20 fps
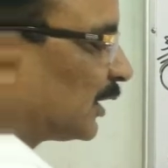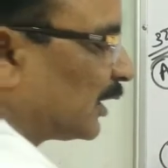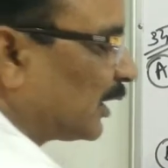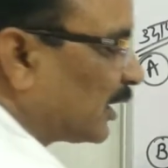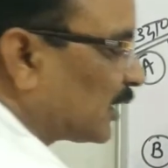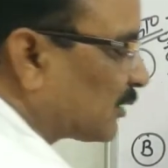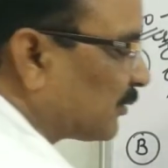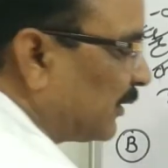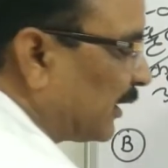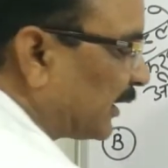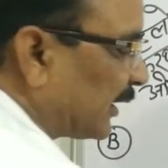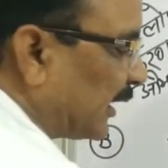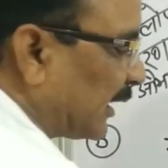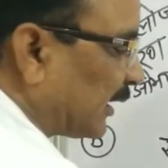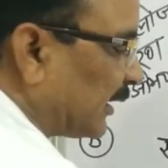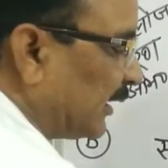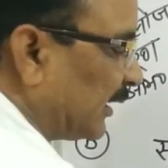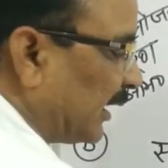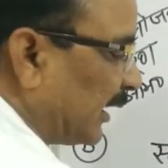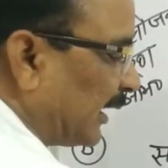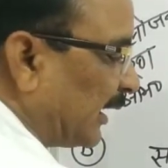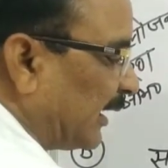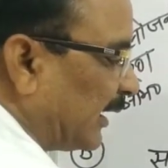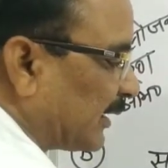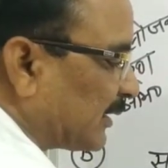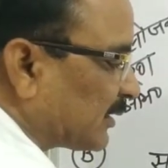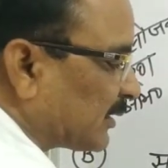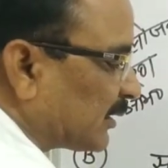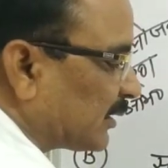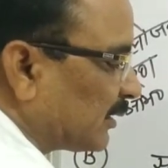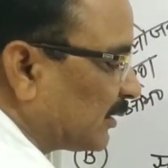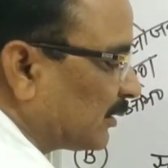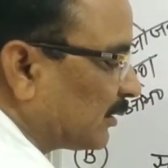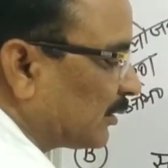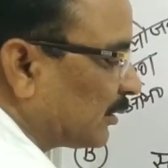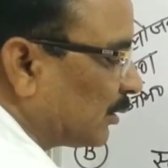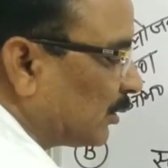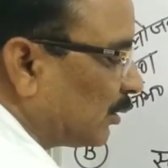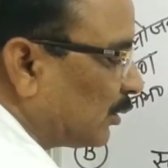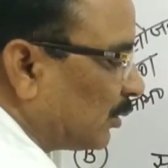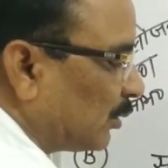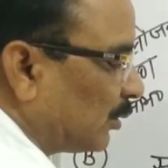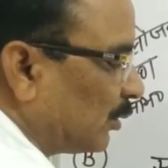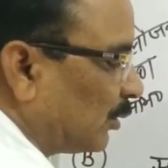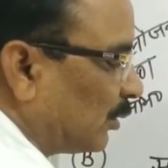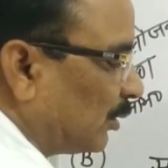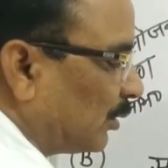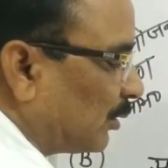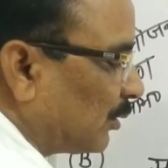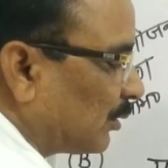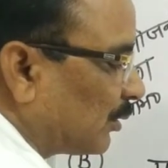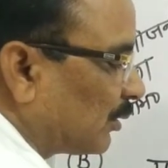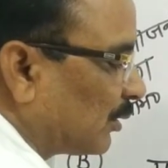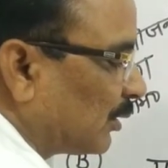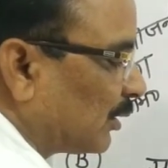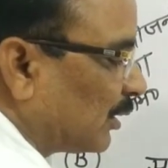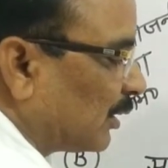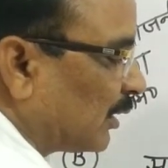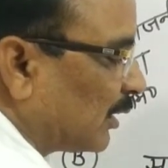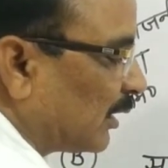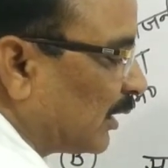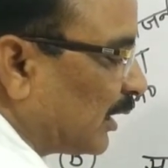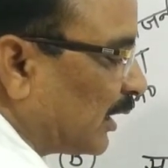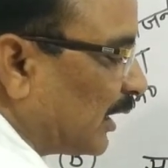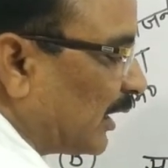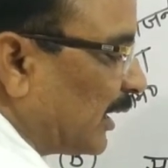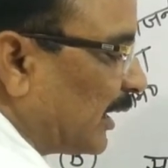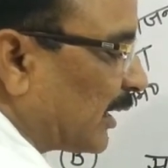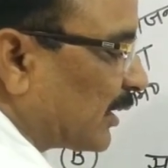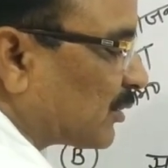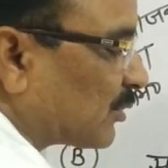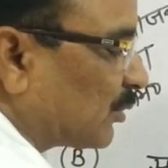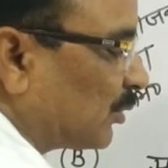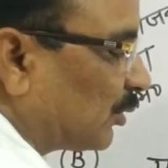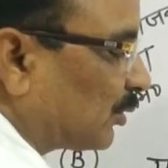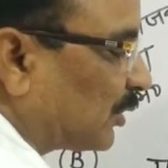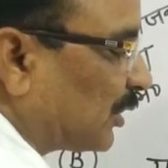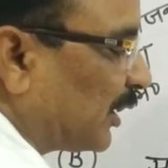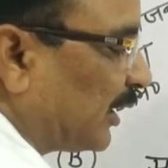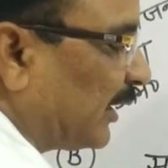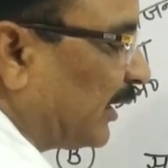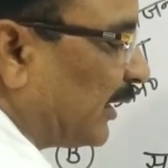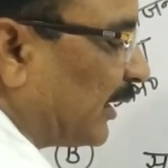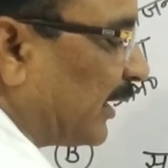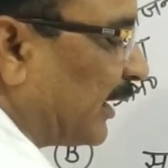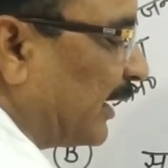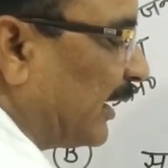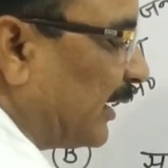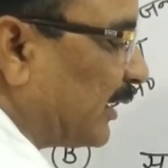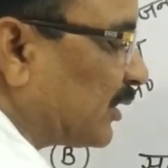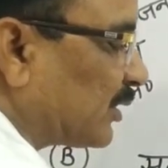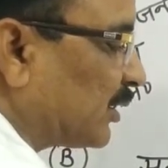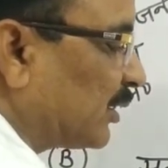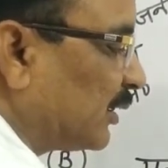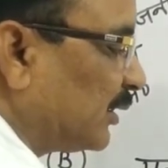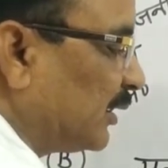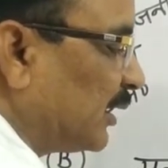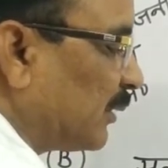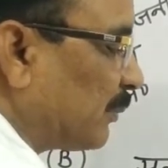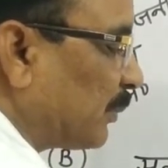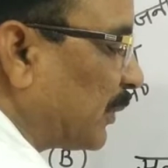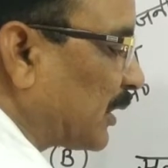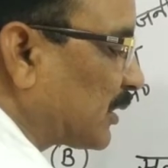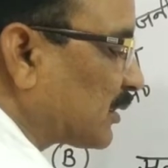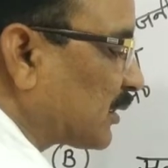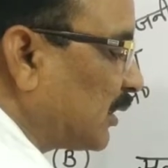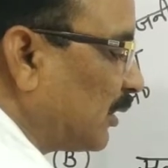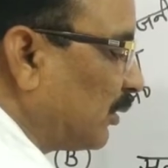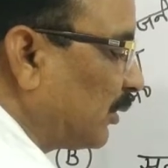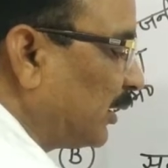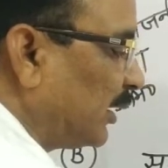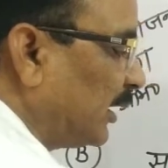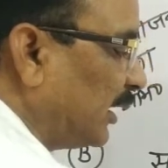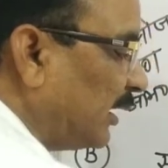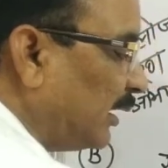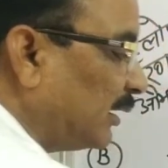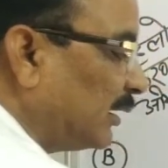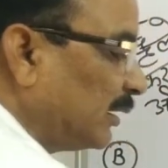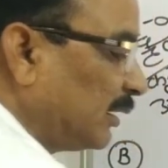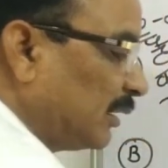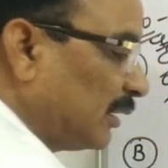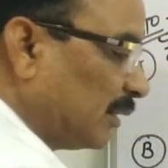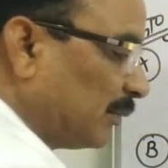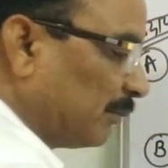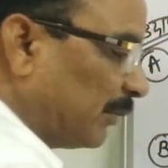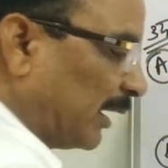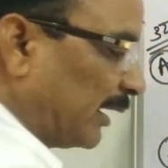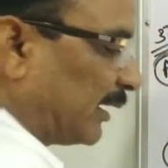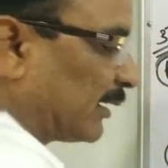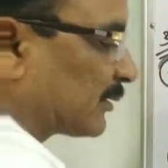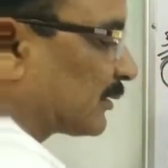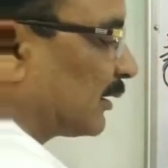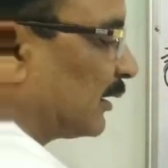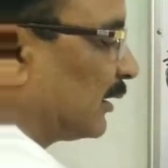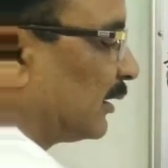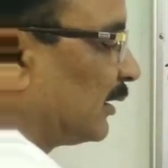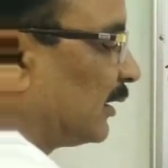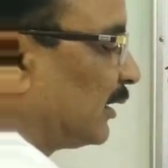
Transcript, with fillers: इसमें क्या किया एच ओ एस ओ थ्री एच ये प्लस का और ये माइनस का